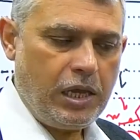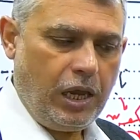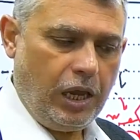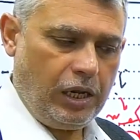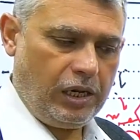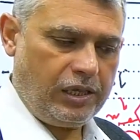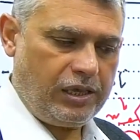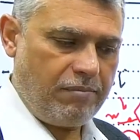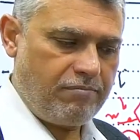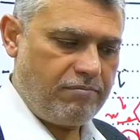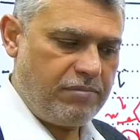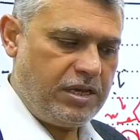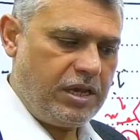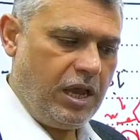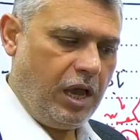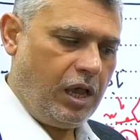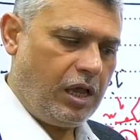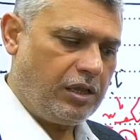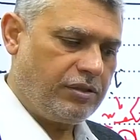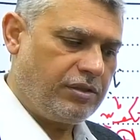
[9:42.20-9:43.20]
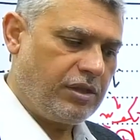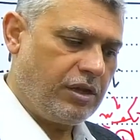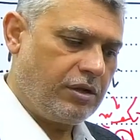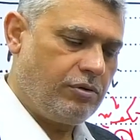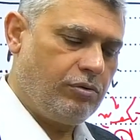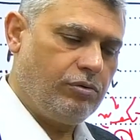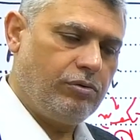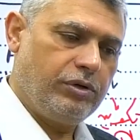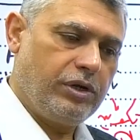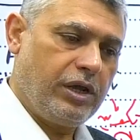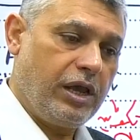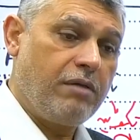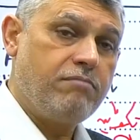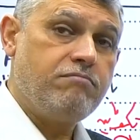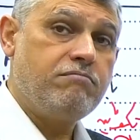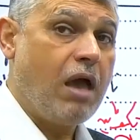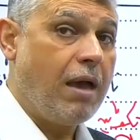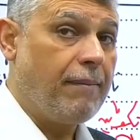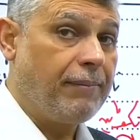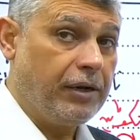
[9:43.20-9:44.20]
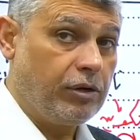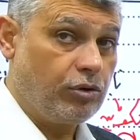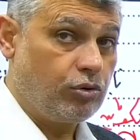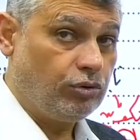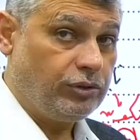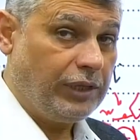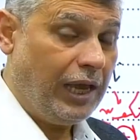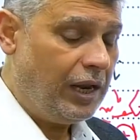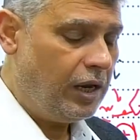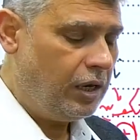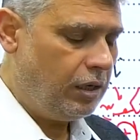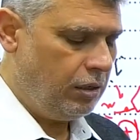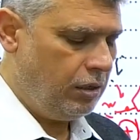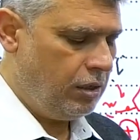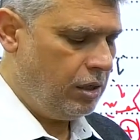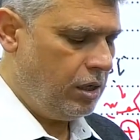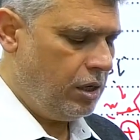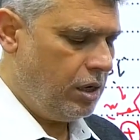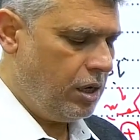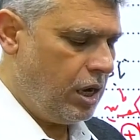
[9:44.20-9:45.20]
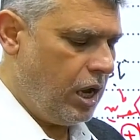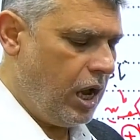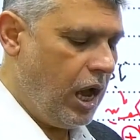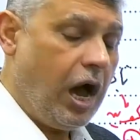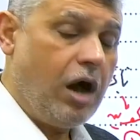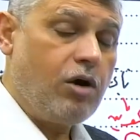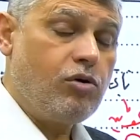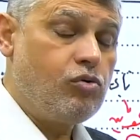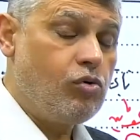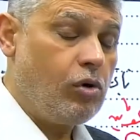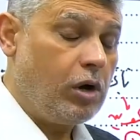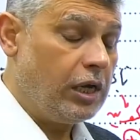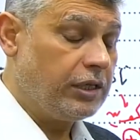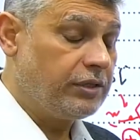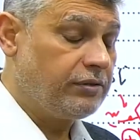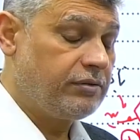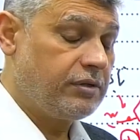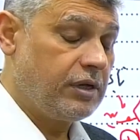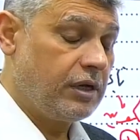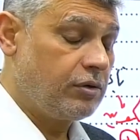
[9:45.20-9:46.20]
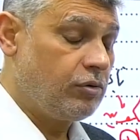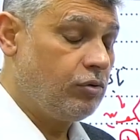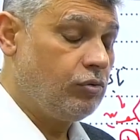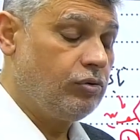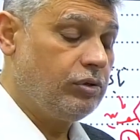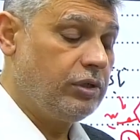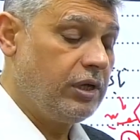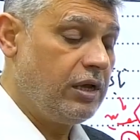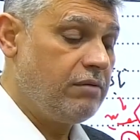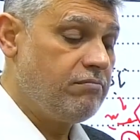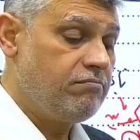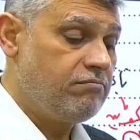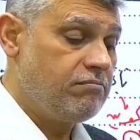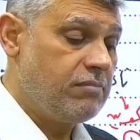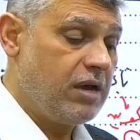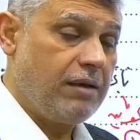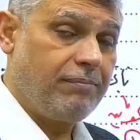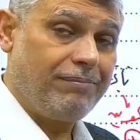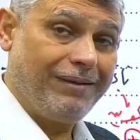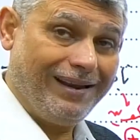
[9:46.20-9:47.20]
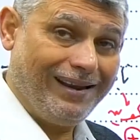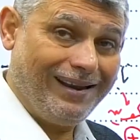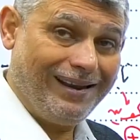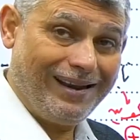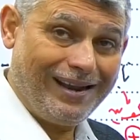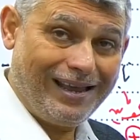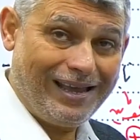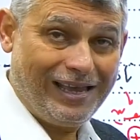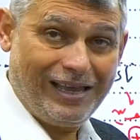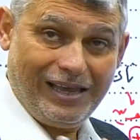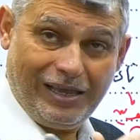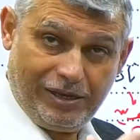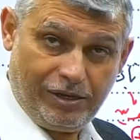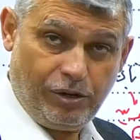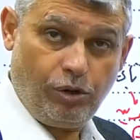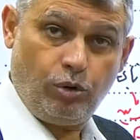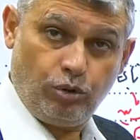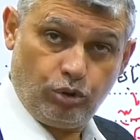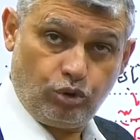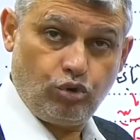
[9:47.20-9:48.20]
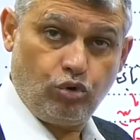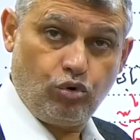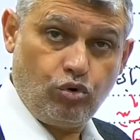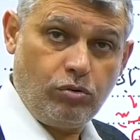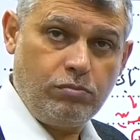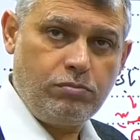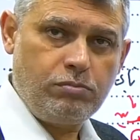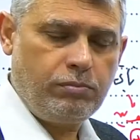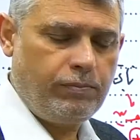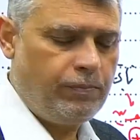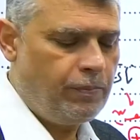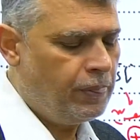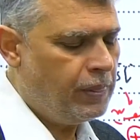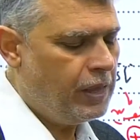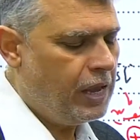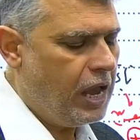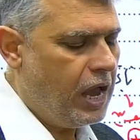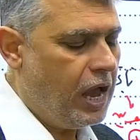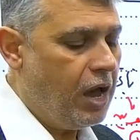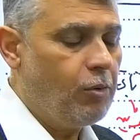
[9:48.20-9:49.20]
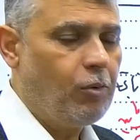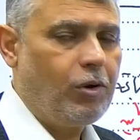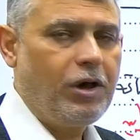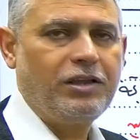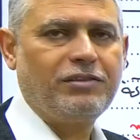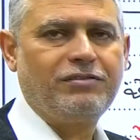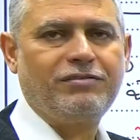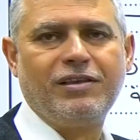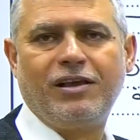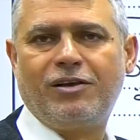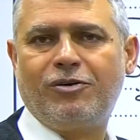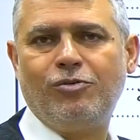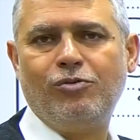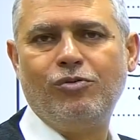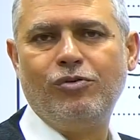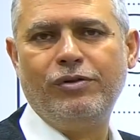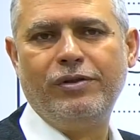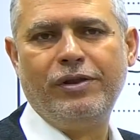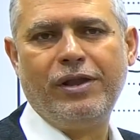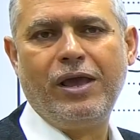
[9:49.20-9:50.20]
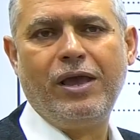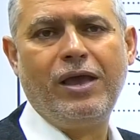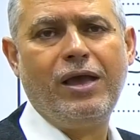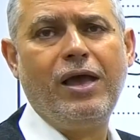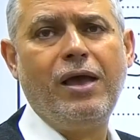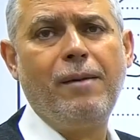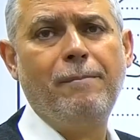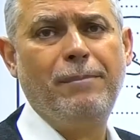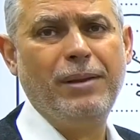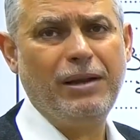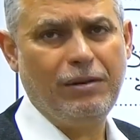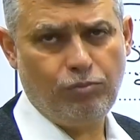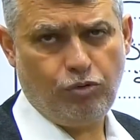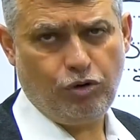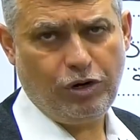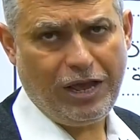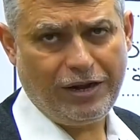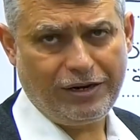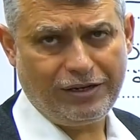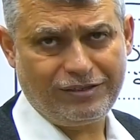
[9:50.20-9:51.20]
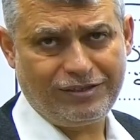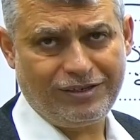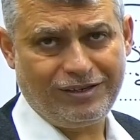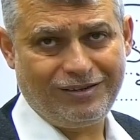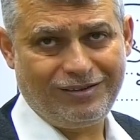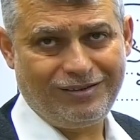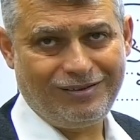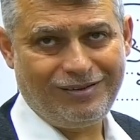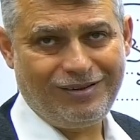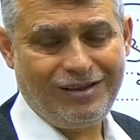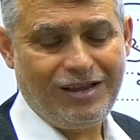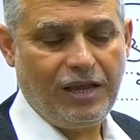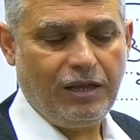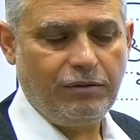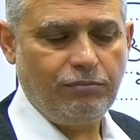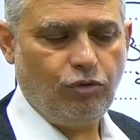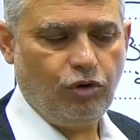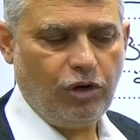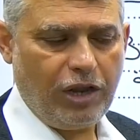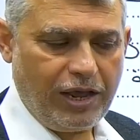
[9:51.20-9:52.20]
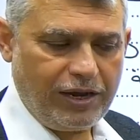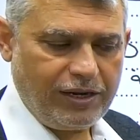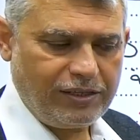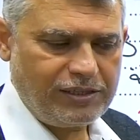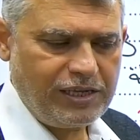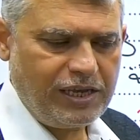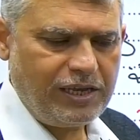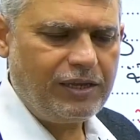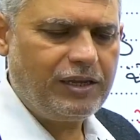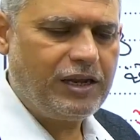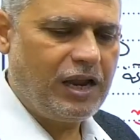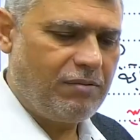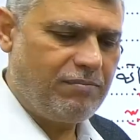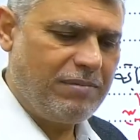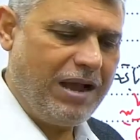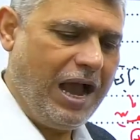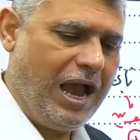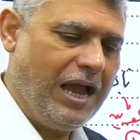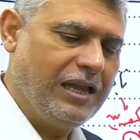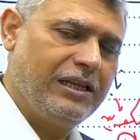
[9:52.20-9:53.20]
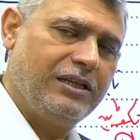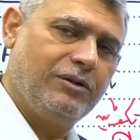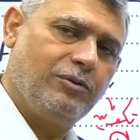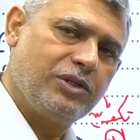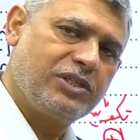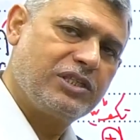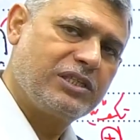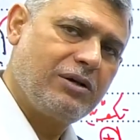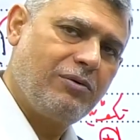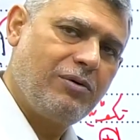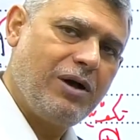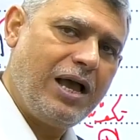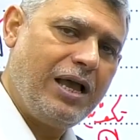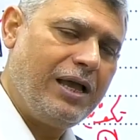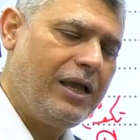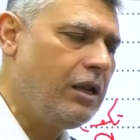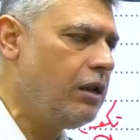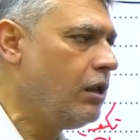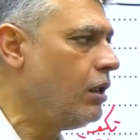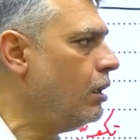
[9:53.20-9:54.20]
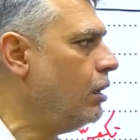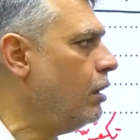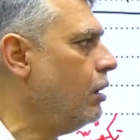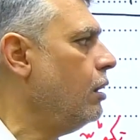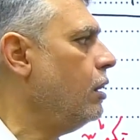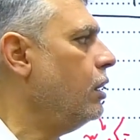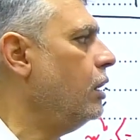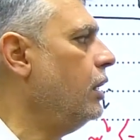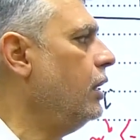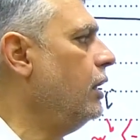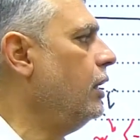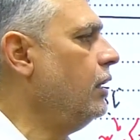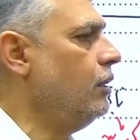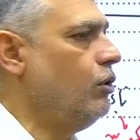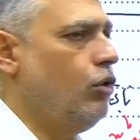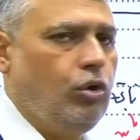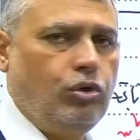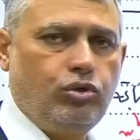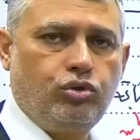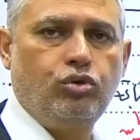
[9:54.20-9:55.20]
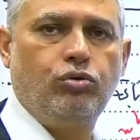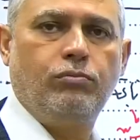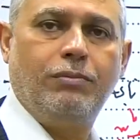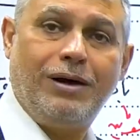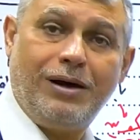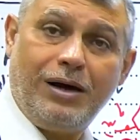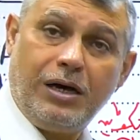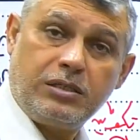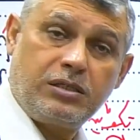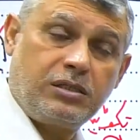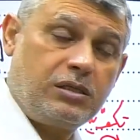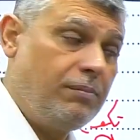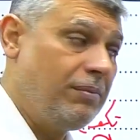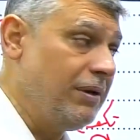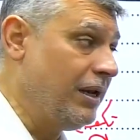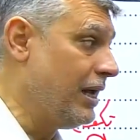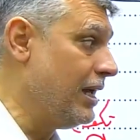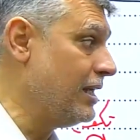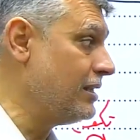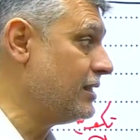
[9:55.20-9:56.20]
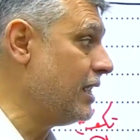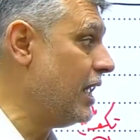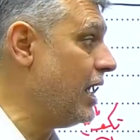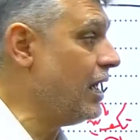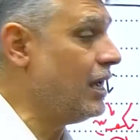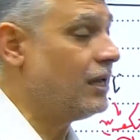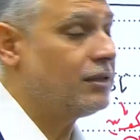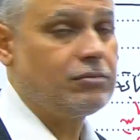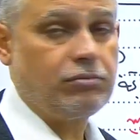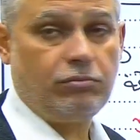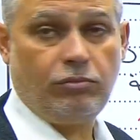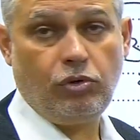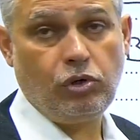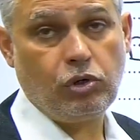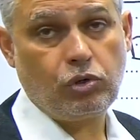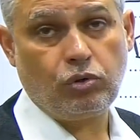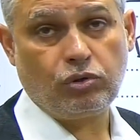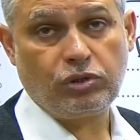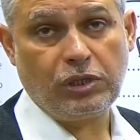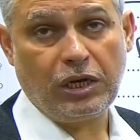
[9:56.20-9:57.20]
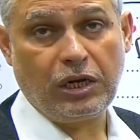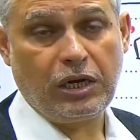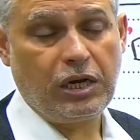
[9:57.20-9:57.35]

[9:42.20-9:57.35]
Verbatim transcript: الكمية قد تكون إما بالكتل أو قد تكون إما بالحجوم أو قد تكون بالمولاريتي المولاريتي للمحاليل والسوائل آه، الحجوم خاصة بالغازات والكتل